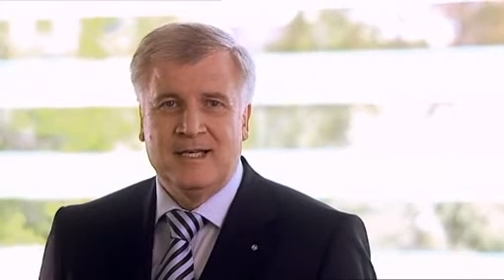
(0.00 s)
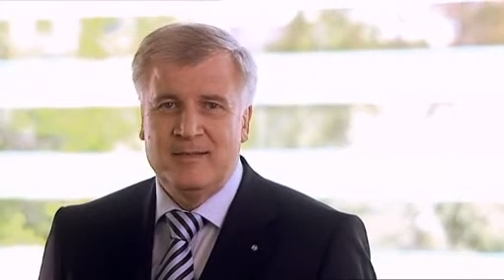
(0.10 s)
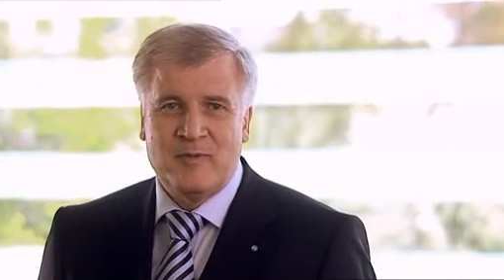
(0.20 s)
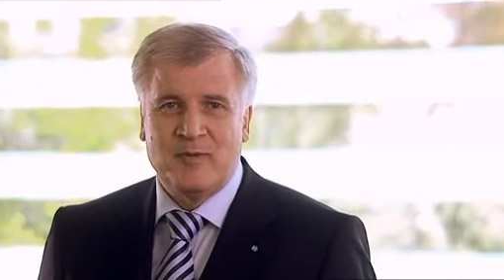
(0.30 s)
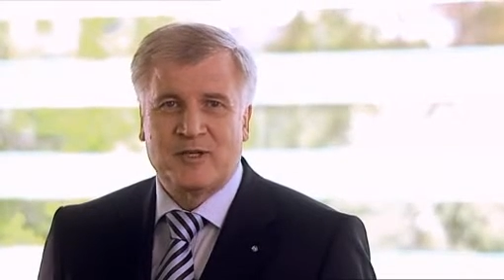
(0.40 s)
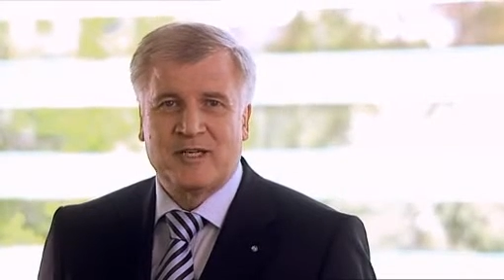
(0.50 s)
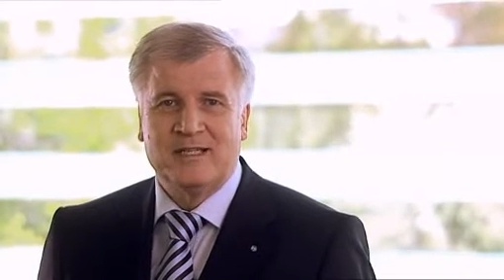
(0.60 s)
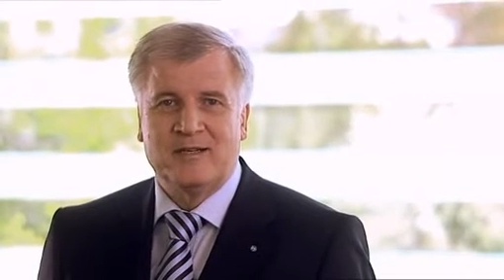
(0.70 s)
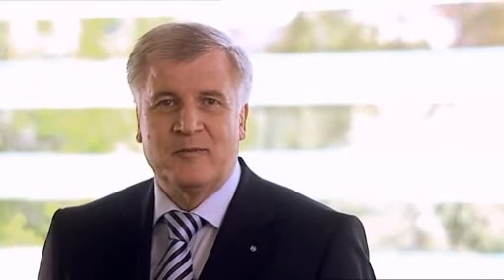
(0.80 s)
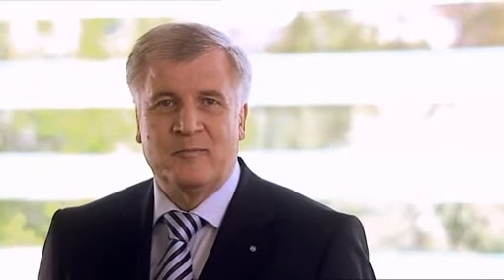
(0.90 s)
Liebe
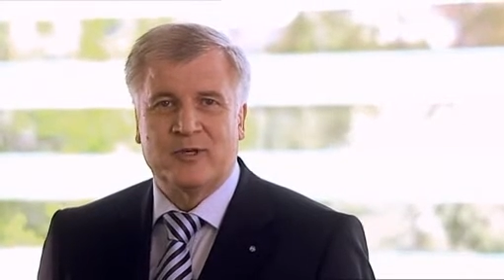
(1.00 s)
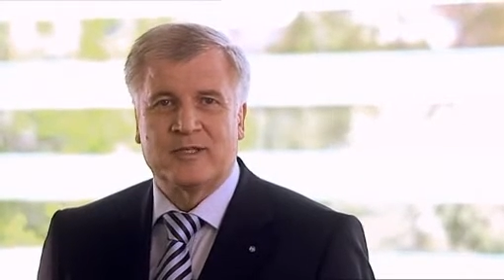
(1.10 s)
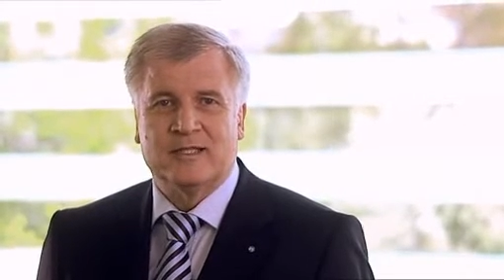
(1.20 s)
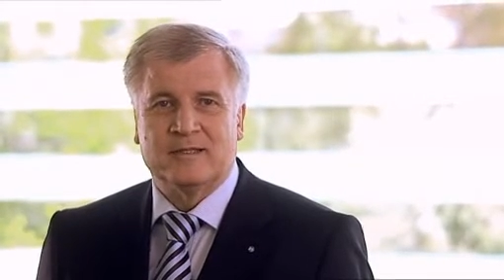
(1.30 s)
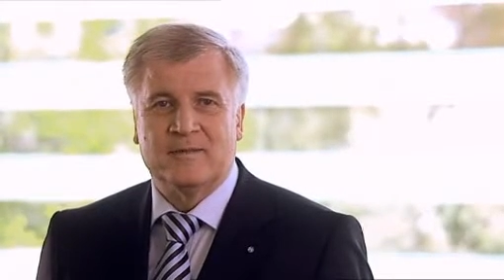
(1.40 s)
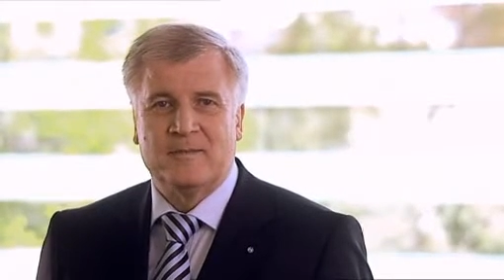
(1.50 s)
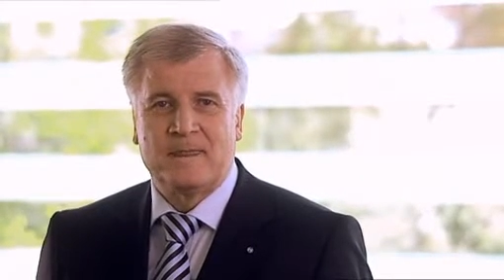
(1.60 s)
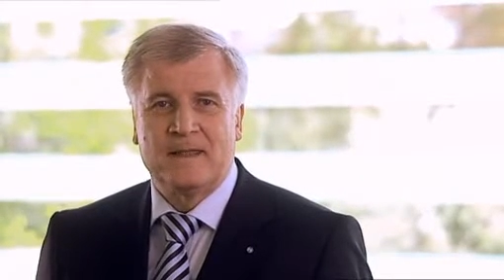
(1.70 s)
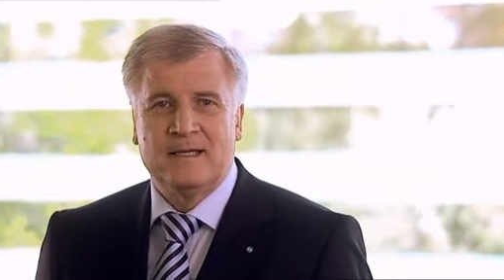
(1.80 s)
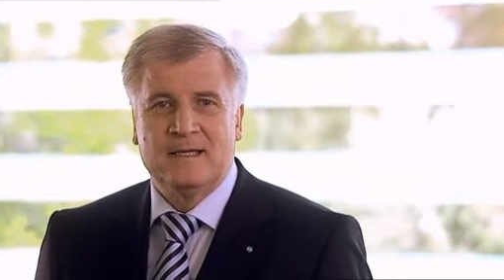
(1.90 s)
Bürgerinnen und Bürger,
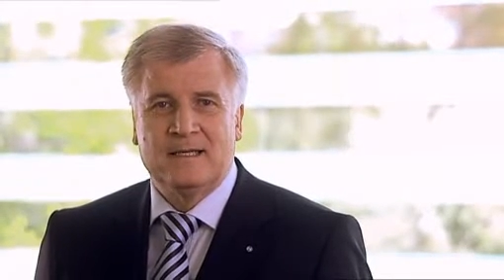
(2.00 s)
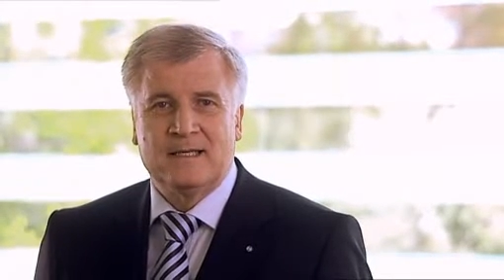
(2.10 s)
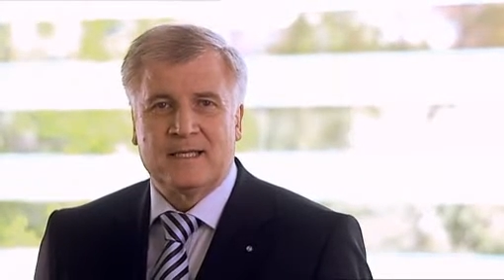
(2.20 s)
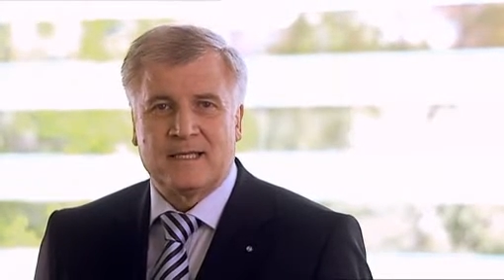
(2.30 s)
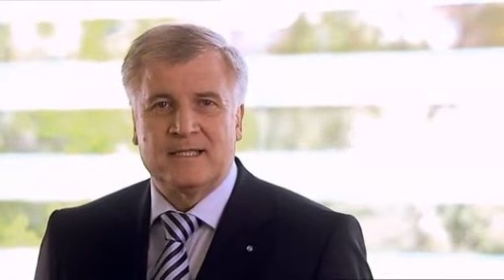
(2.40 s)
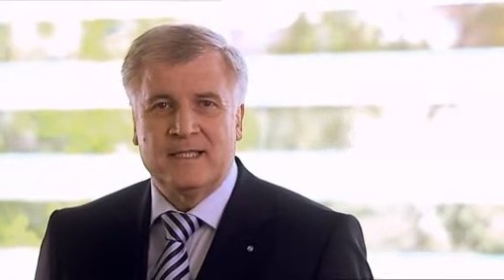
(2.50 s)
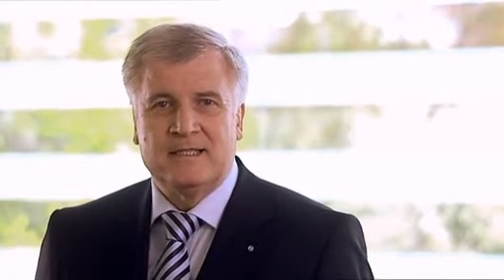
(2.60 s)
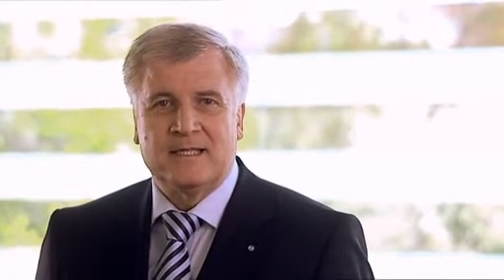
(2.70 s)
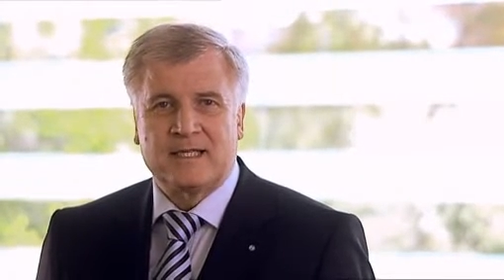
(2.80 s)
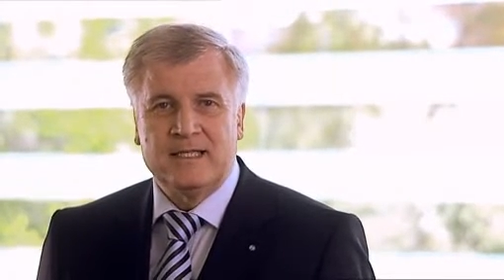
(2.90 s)
gerade
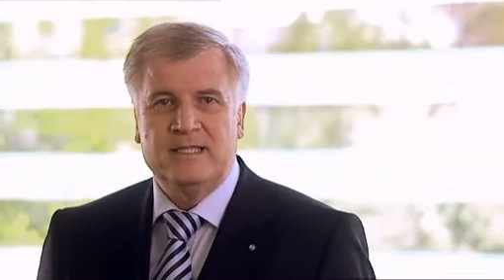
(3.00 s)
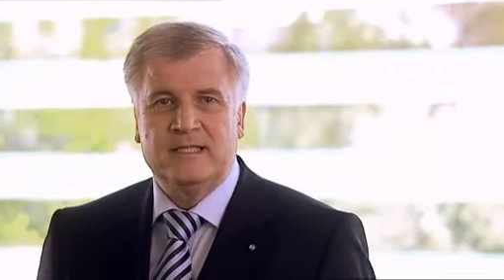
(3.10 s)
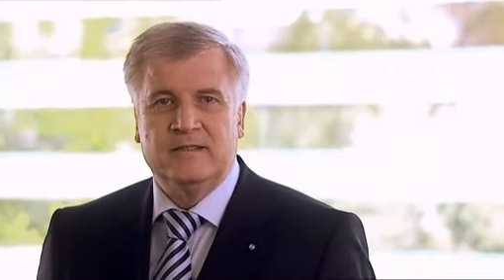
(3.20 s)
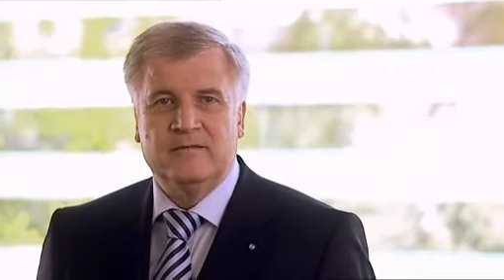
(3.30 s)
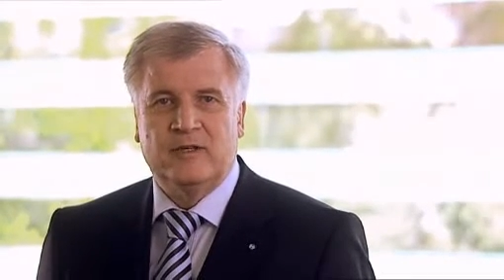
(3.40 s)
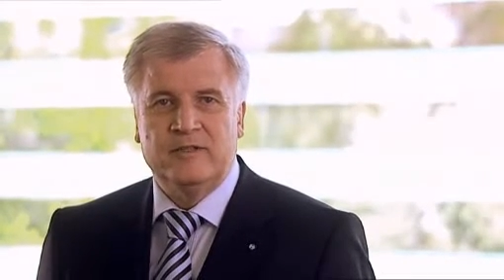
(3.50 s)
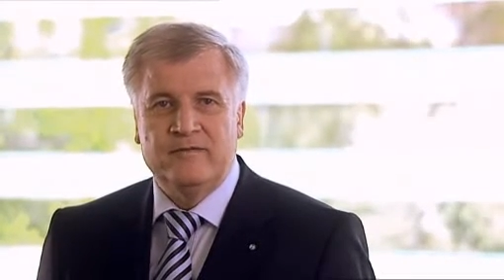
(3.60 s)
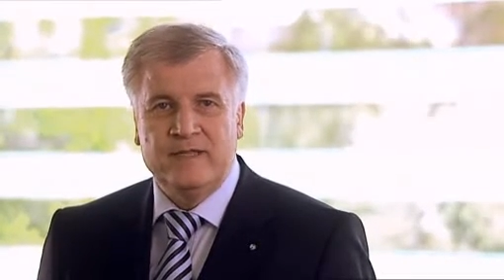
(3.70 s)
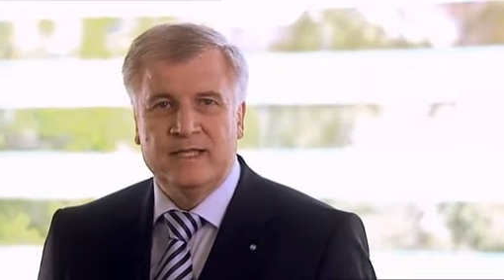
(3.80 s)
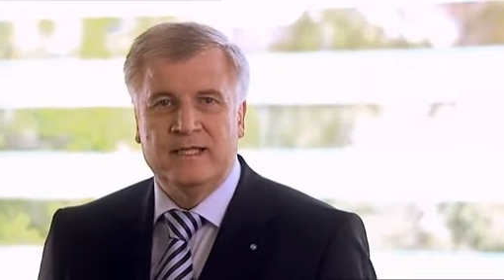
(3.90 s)
in der Krise
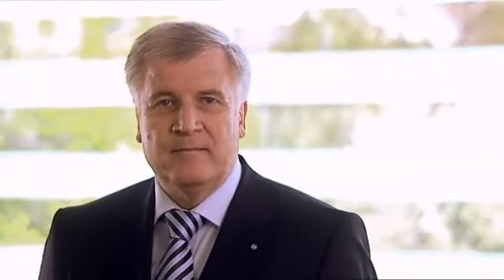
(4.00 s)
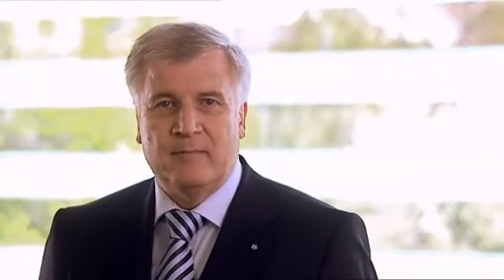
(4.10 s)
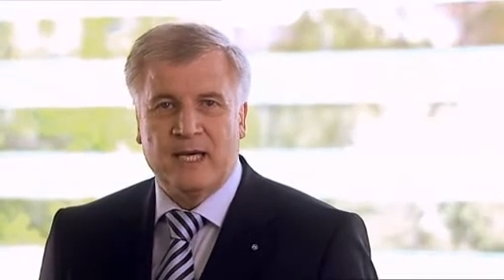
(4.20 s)
wollen wir in